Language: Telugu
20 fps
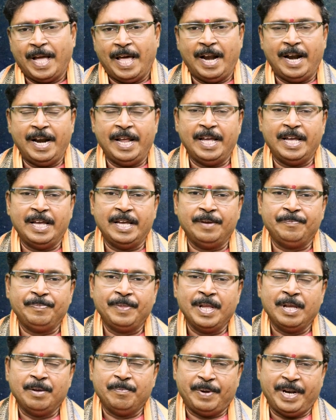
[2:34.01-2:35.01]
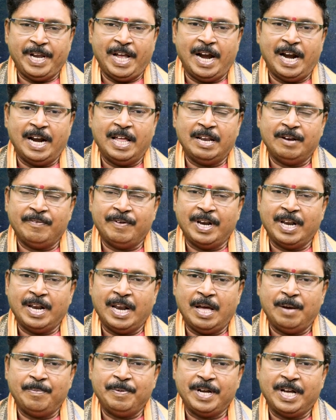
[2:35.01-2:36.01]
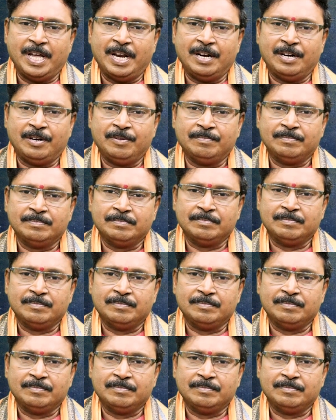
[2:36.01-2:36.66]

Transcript: అలానే ప్రయాణాల వల్ల లాభం కలగటం